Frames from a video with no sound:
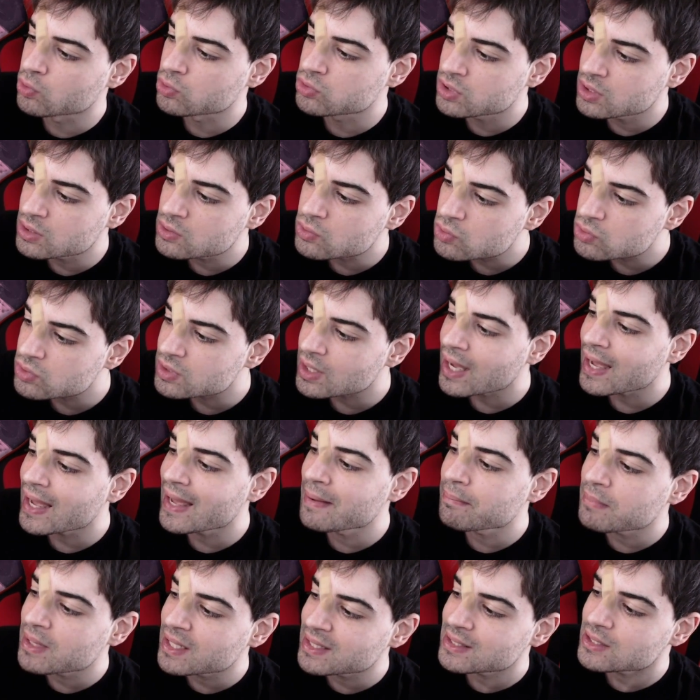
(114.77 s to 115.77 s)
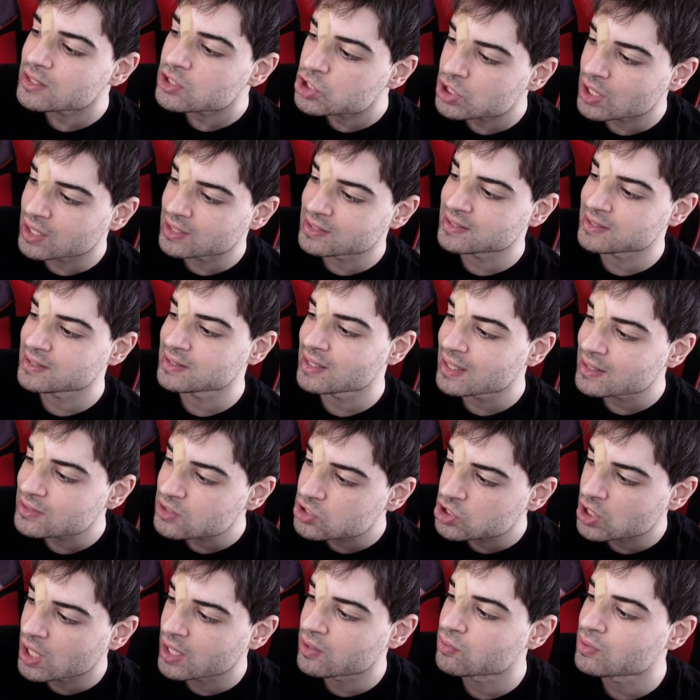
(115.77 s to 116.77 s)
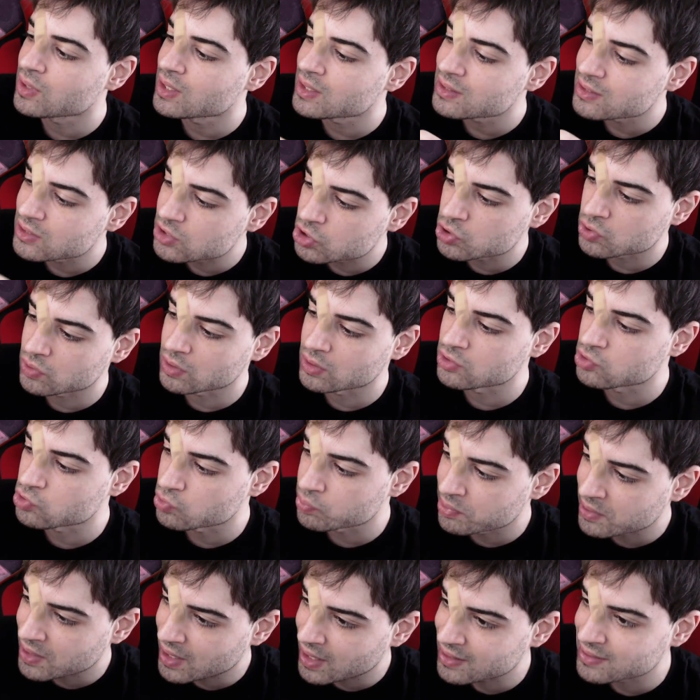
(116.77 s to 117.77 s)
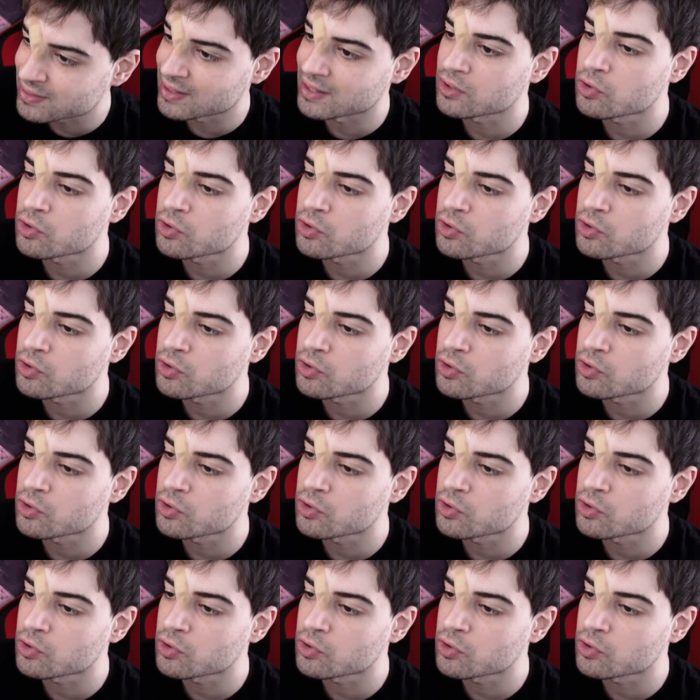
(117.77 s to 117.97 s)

ottenuta e medie chance di lanciare un additional superata.